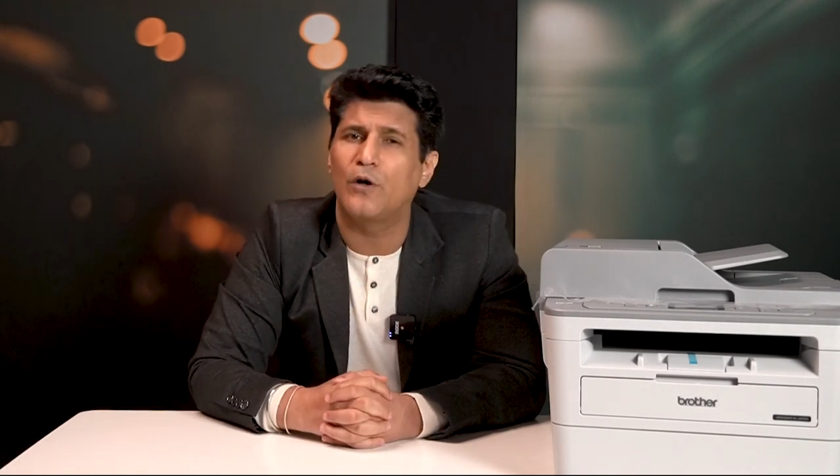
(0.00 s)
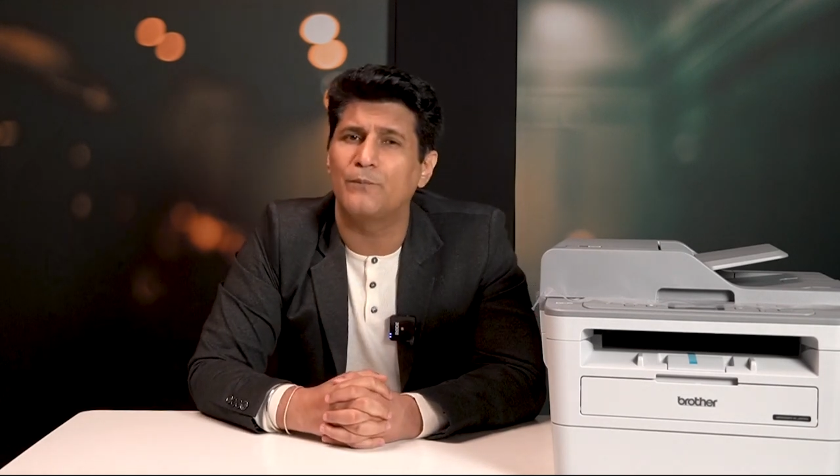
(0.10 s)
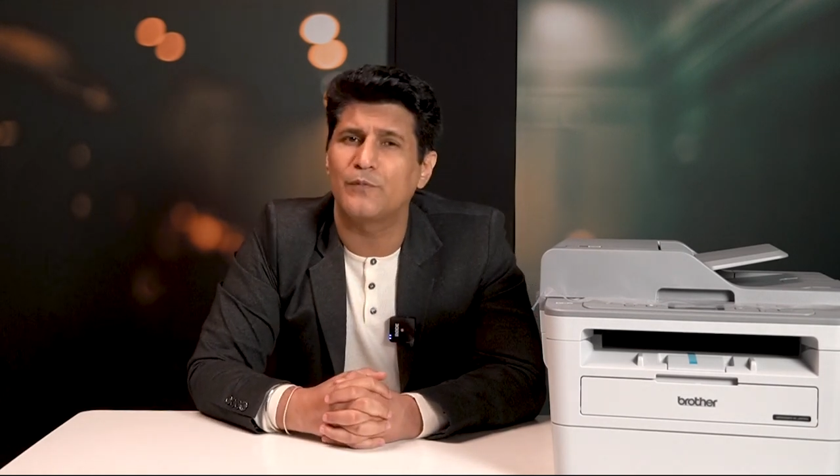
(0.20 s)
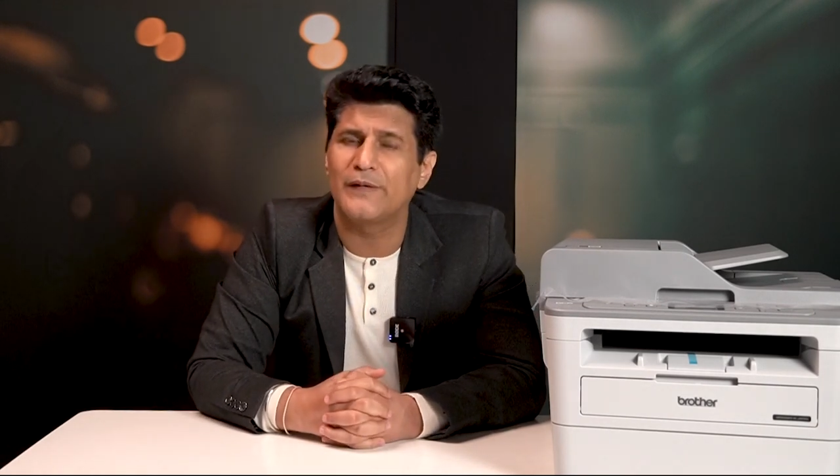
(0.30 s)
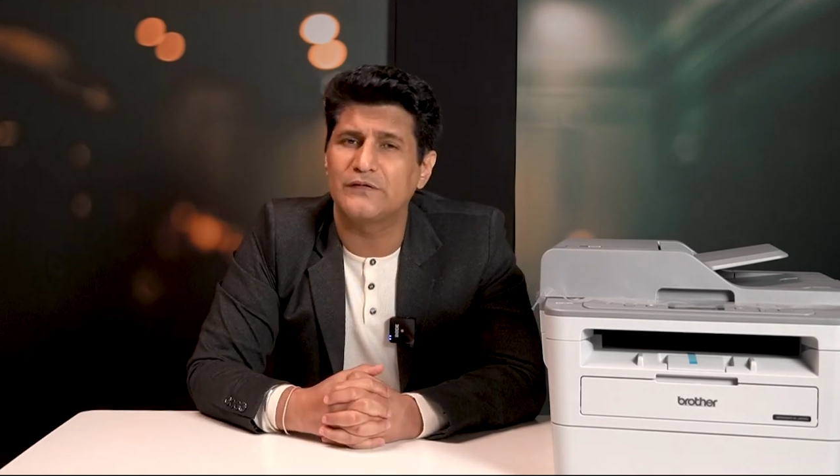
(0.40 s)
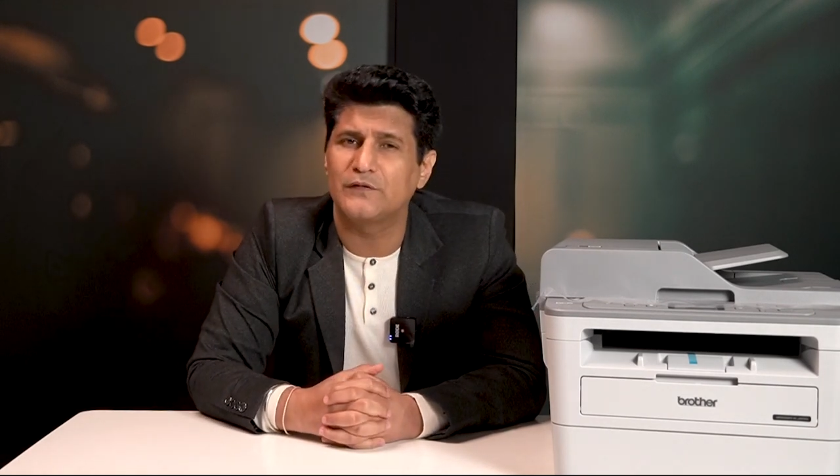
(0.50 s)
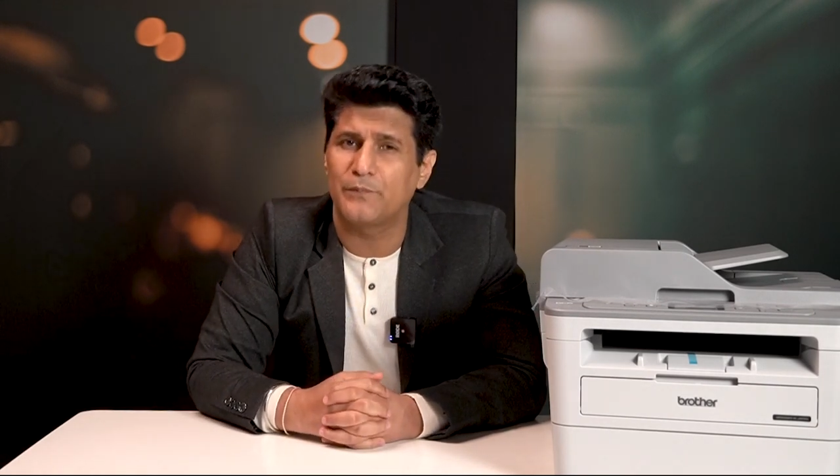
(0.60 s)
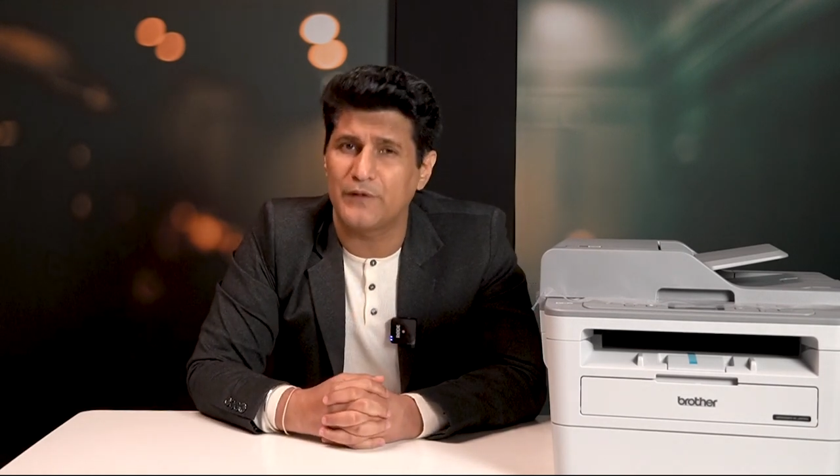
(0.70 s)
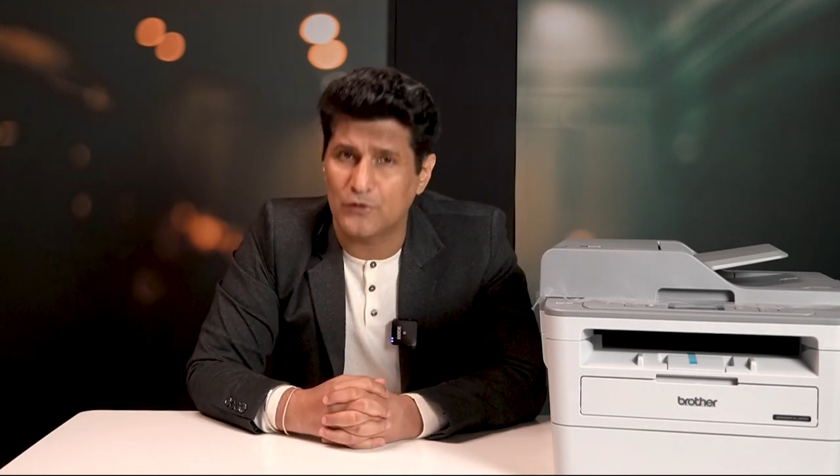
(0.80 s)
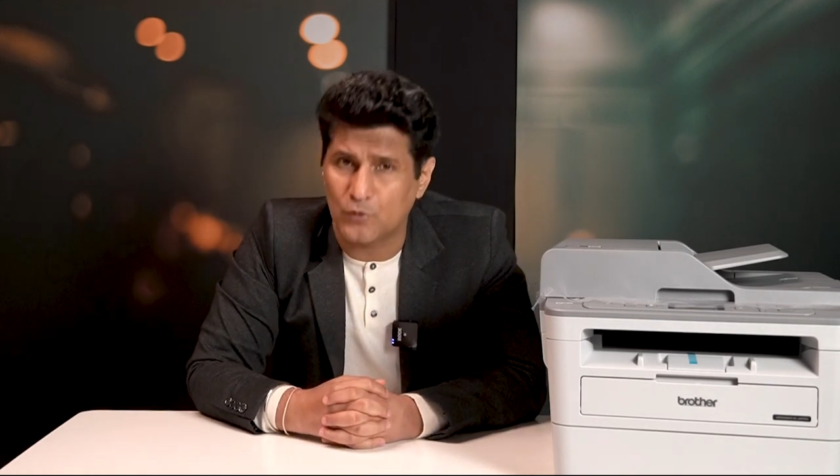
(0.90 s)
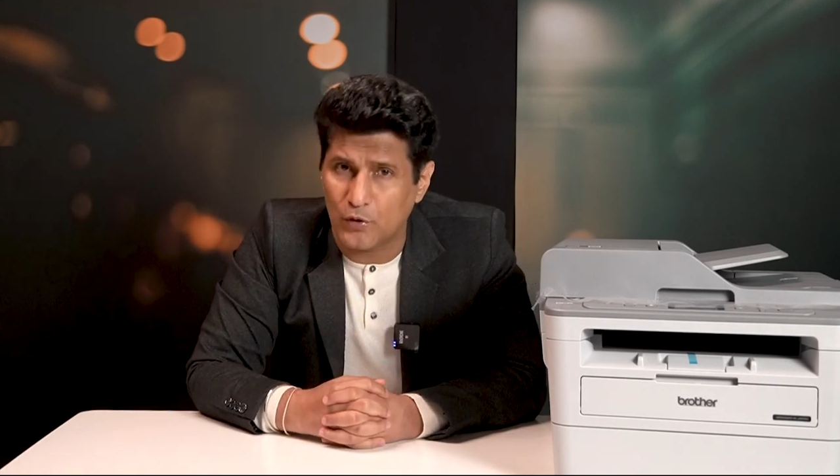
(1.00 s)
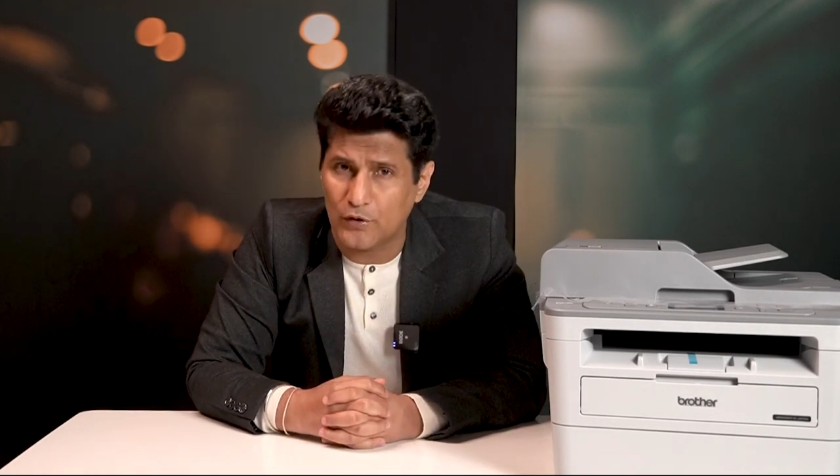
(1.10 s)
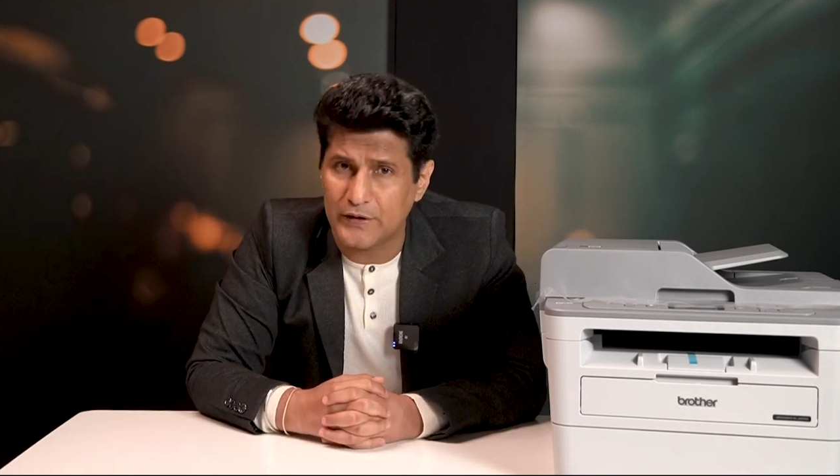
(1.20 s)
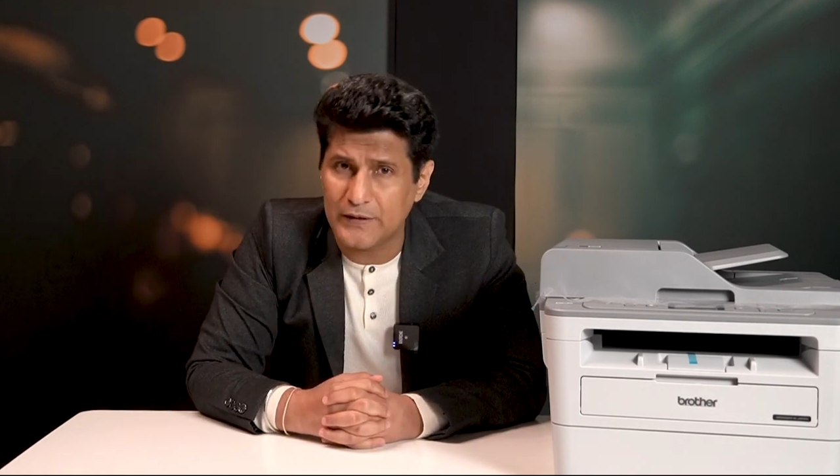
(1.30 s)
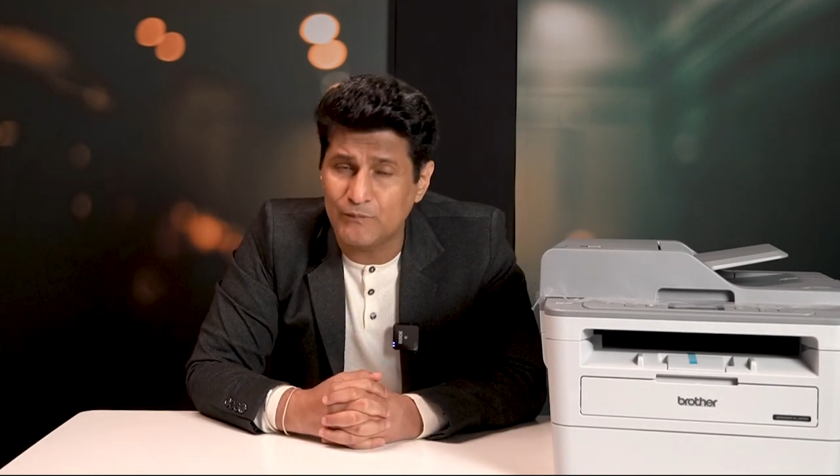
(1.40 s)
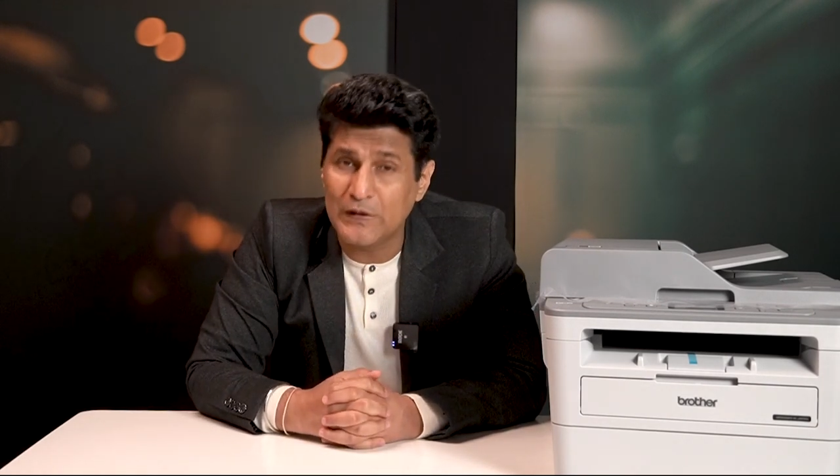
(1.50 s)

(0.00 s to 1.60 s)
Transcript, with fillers: कॉम्प्रोमाइज द प्रिंट क्वालिटी